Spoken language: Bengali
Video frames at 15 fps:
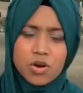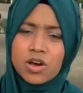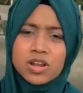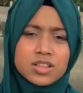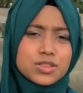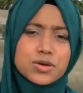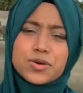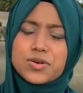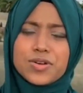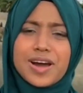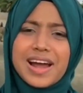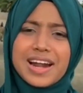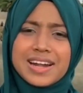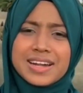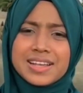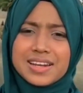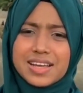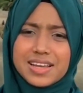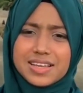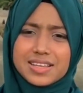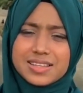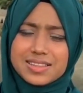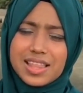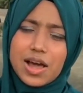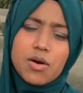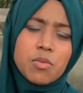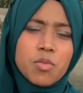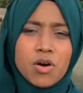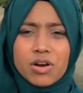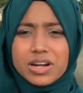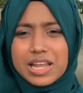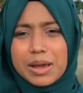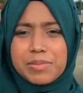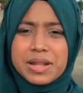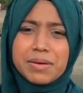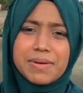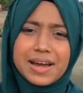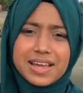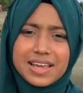মনের তো কোনো হাড্ডি নাই তাও মন কেমনে